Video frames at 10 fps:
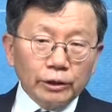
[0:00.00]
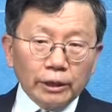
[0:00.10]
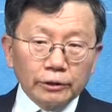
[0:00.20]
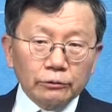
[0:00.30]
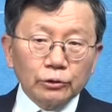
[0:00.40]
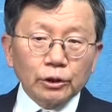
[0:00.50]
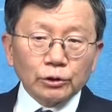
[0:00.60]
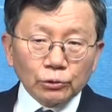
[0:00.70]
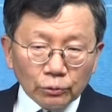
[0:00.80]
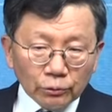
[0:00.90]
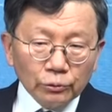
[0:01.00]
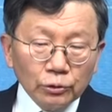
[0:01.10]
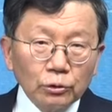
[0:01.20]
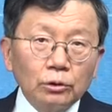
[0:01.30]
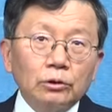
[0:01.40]
아니에요. 그래서
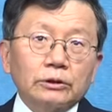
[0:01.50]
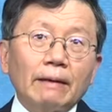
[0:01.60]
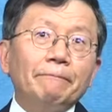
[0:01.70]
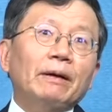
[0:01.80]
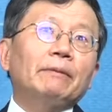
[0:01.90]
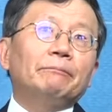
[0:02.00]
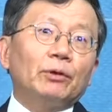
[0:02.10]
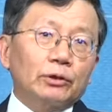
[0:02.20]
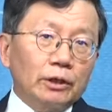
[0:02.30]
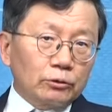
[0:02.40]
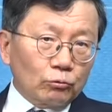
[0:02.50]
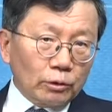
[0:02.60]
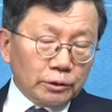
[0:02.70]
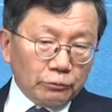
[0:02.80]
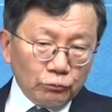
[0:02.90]
300만 명이나
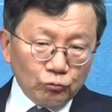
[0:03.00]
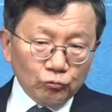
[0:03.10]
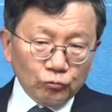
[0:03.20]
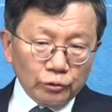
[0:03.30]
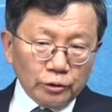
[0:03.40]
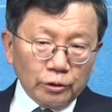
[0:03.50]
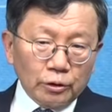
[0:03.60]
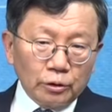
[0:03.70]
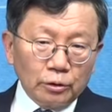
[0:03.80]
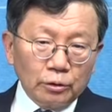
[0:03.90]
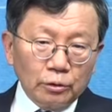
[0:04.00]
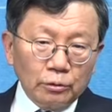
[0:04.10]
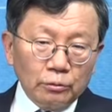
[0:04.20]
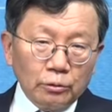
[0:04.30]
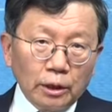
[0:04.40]
들어왔다고요, 중국이.
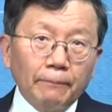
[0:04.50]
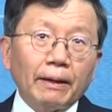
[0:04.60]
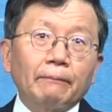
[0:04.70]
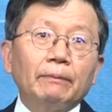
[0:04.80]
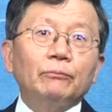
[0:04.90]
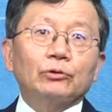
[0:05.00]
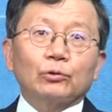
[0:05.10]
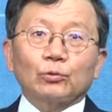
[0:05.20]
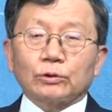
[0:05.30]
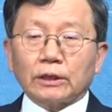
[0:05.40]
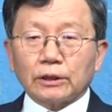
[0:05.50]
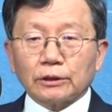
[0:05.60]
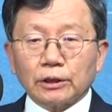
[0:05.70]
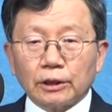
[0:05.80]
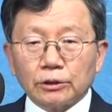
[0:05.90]
한 100만 명 정도
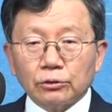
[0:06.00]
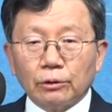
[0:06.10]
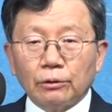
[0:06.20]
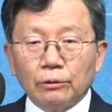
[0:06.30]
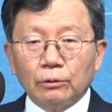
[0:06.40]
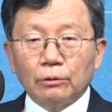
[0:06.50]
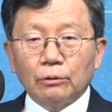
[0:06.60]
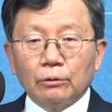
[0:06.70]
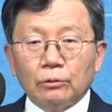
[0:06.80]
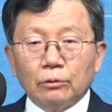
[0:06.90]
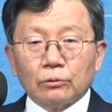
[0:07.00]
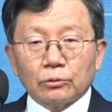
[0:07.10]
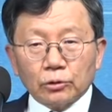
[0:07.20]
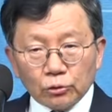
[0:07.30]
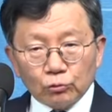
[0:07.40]
사상자 났죠.
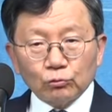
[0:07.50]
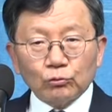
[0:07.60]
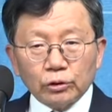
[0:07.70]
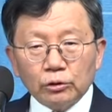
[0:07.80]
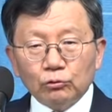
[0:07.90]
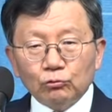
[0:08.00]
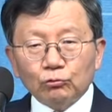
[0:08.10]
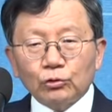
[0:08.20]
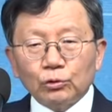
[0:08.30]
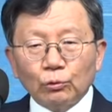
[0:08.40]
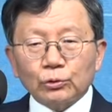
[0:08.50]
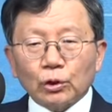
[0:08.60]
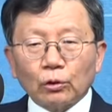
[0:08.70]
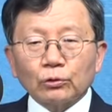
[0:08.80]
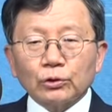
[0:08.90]
그래서 중국이 6.25
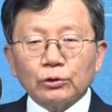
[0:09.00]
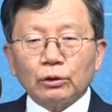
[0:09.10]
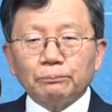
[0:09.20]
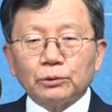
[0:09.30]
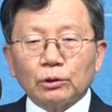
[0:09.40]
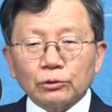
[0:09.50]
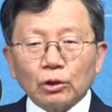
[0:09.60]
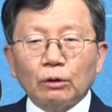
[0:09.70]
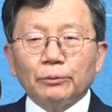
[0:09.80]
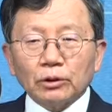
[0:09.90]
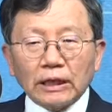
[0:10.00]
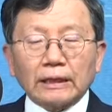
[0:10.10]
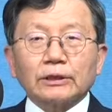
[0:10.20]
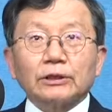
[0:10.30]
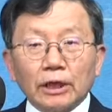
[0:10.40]
정전협정 서명
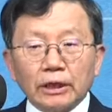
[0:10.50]
당사자